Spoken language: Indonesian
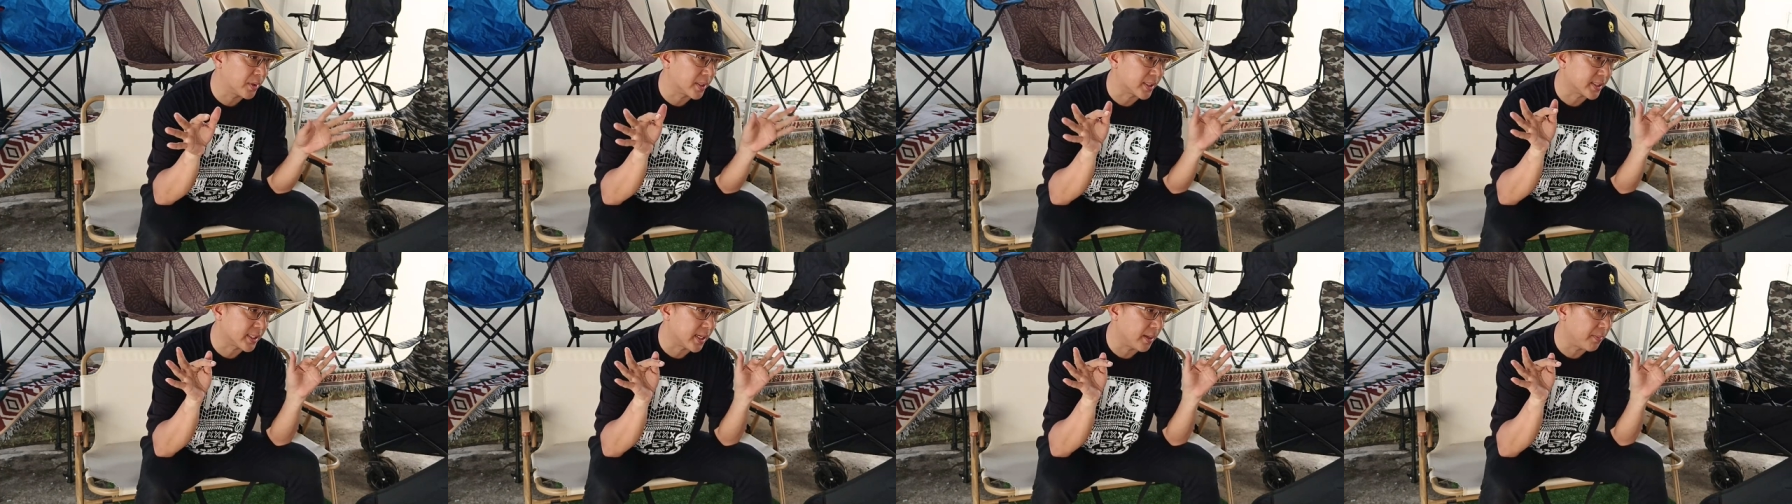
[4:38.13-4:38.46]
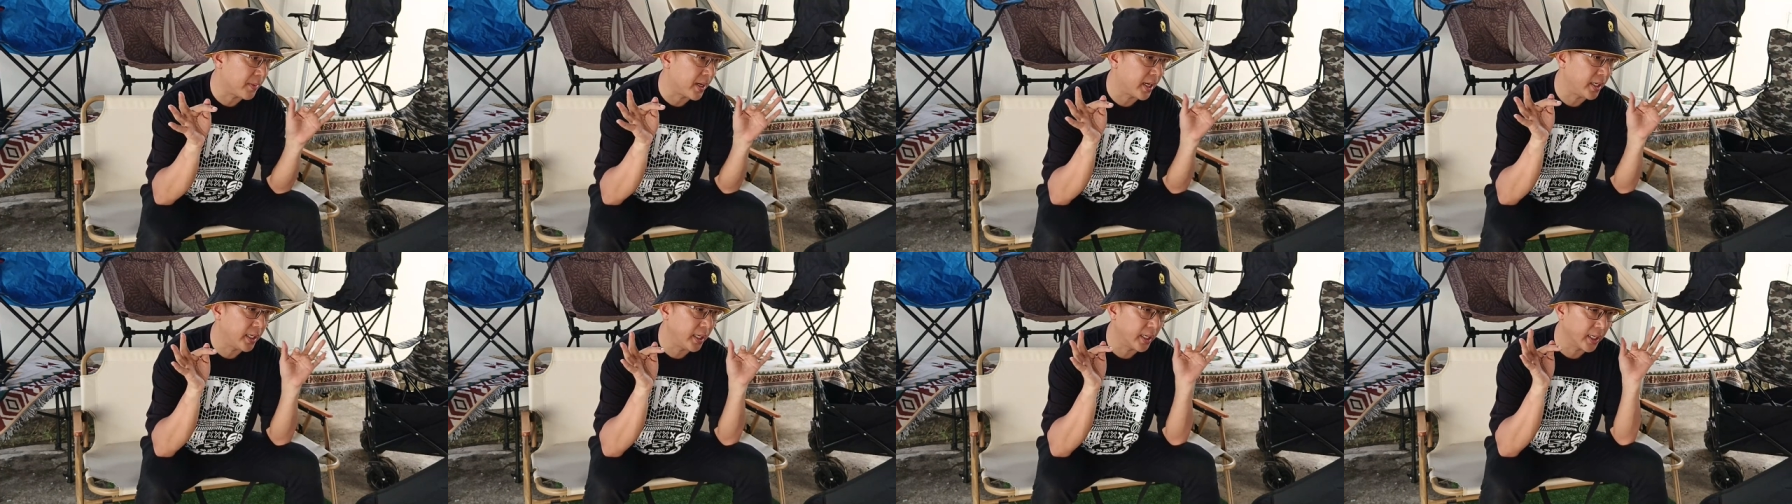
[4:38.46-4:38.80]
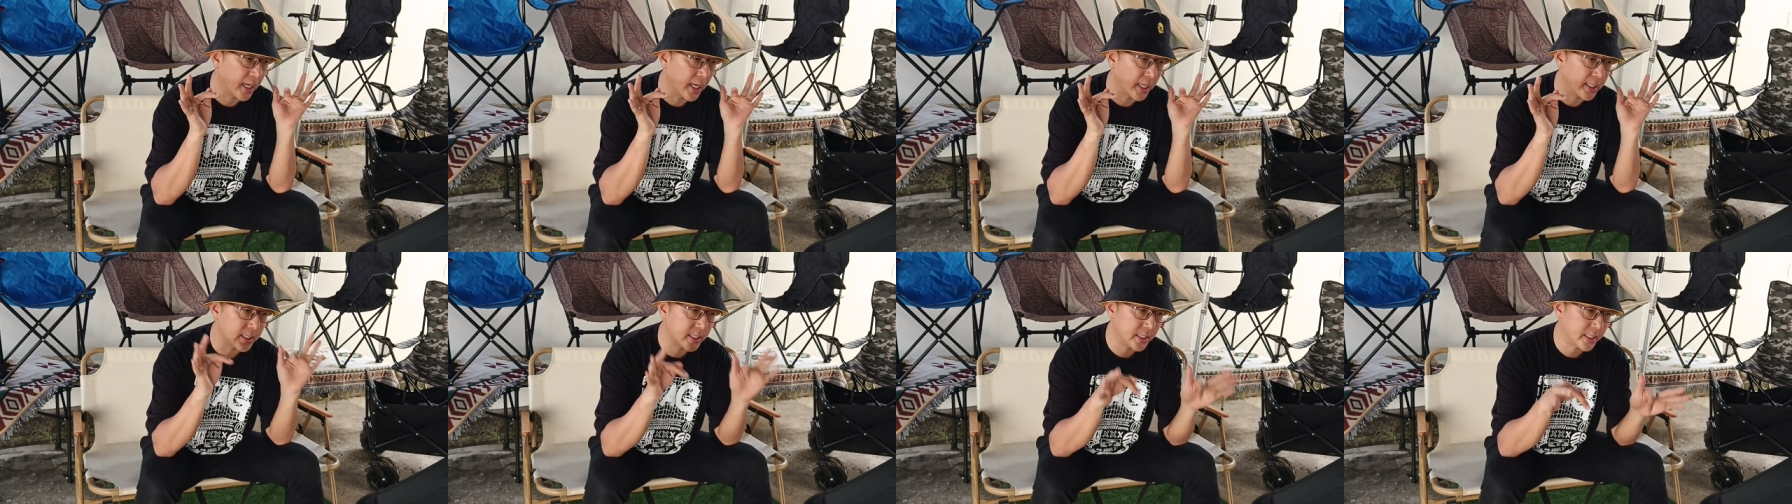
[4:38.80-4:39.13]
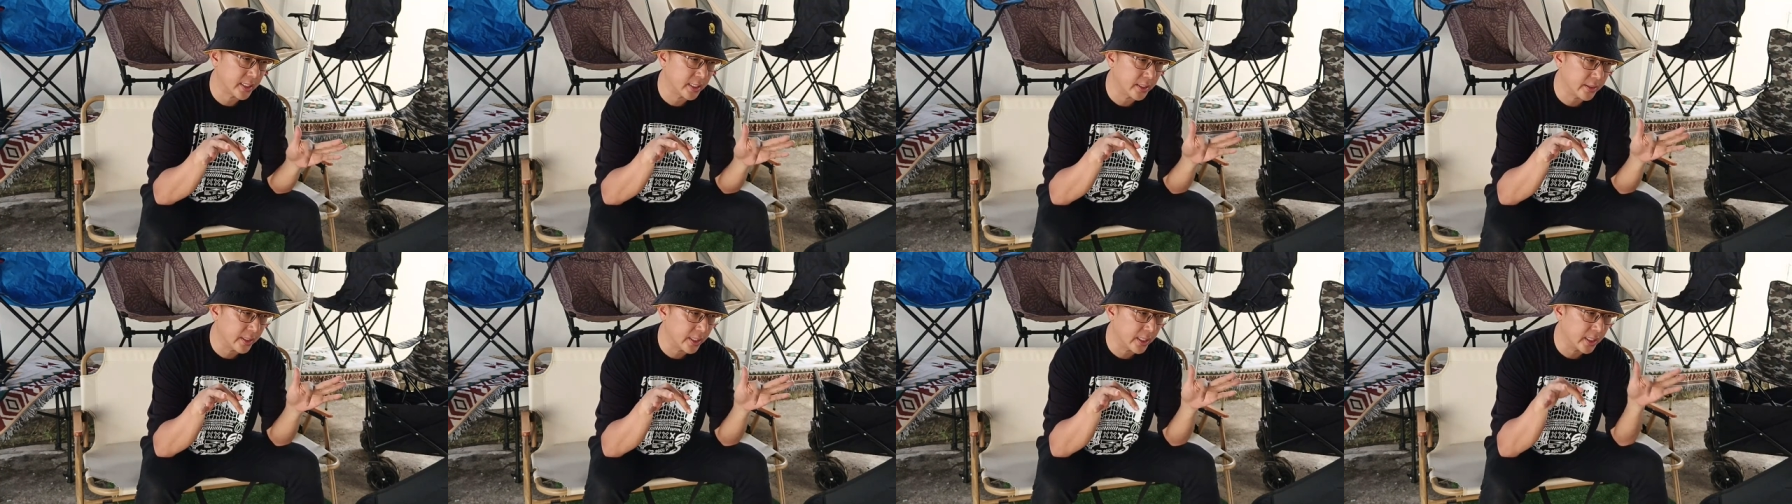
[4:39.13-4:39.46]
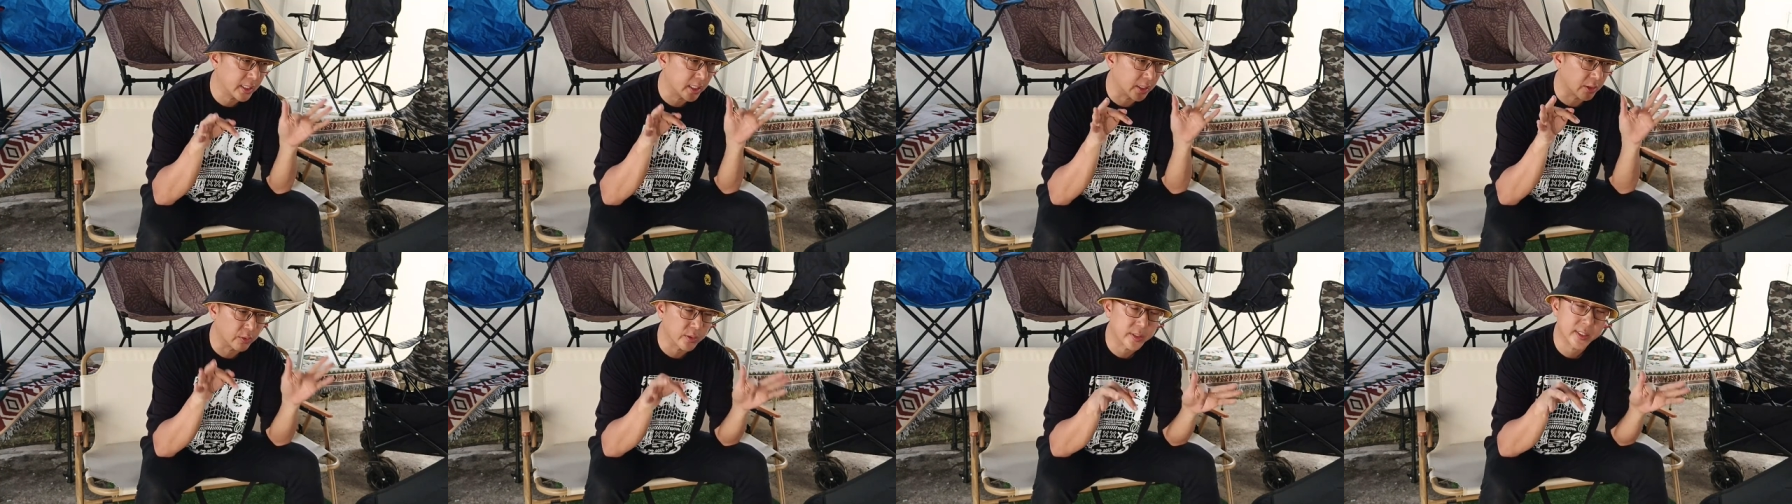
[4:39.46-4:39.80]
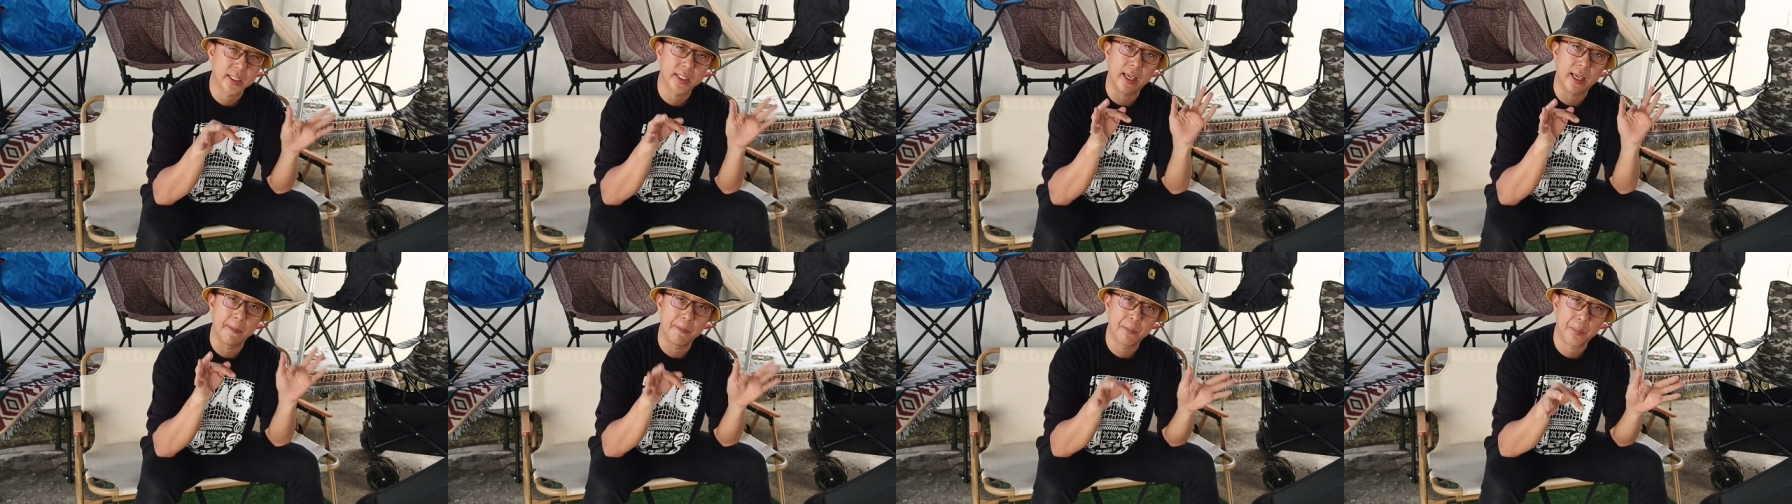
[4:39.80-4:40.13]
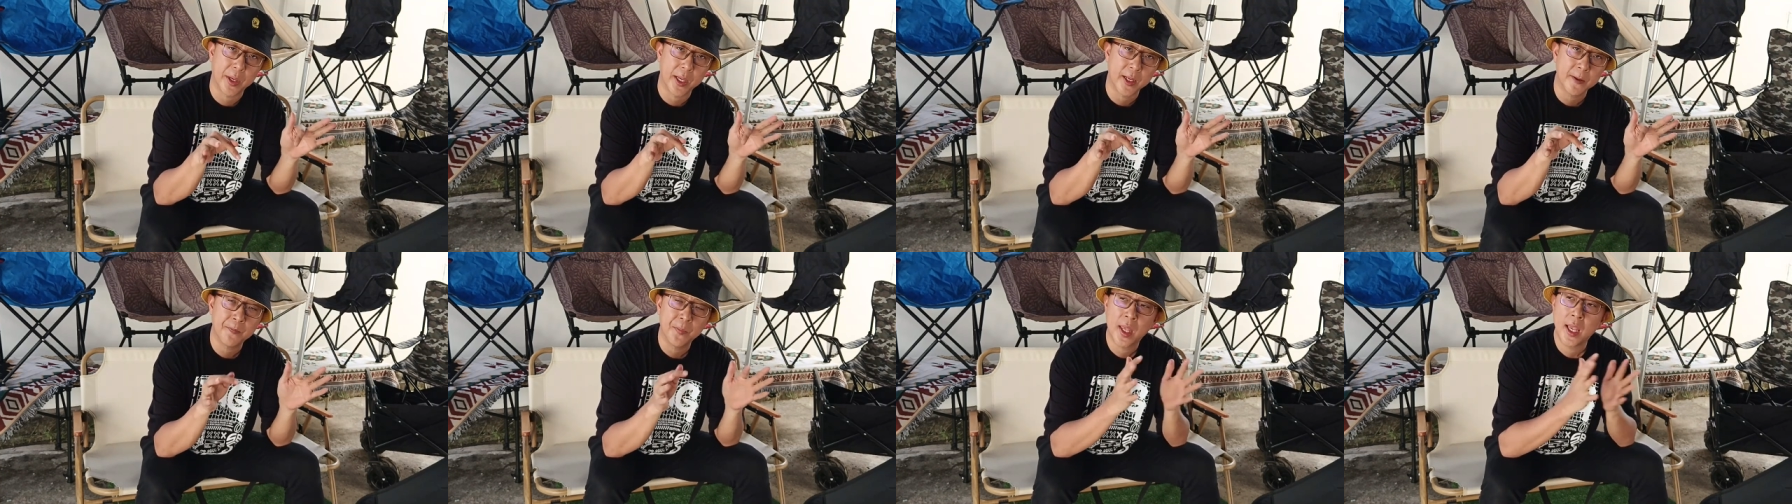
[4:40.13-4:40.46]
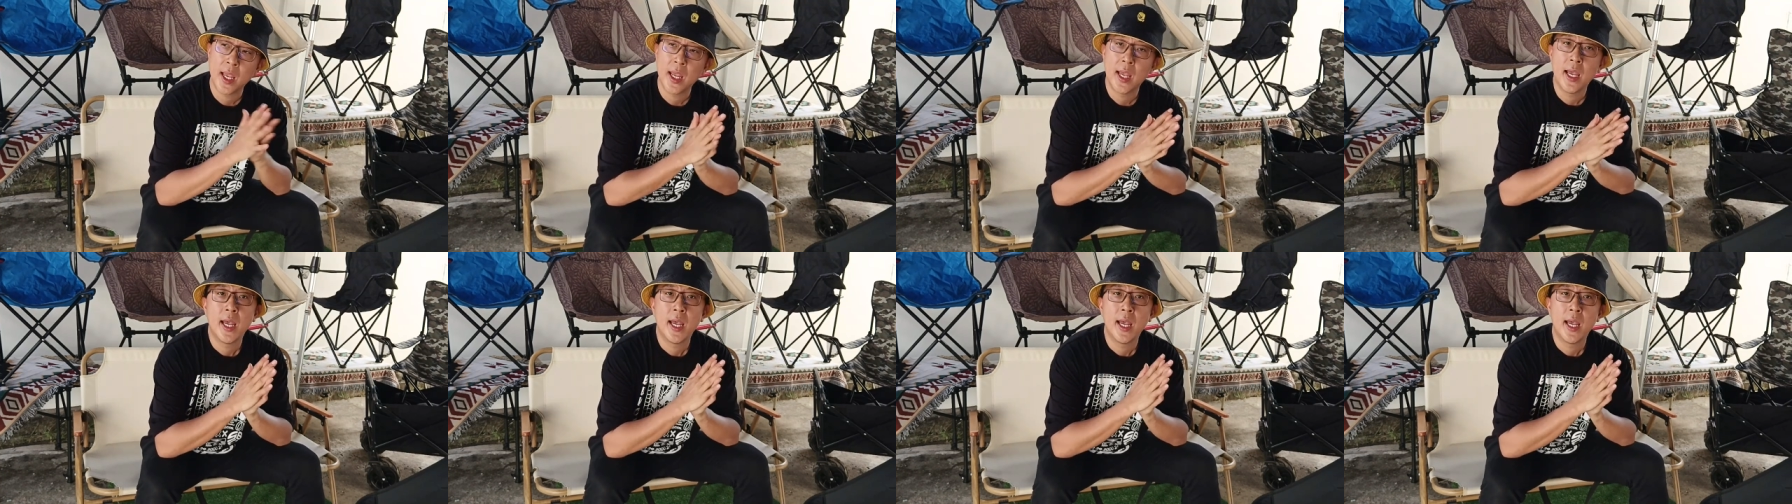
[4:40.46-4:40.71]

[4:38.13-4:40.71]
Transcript: bersama dengan siri kerusi camping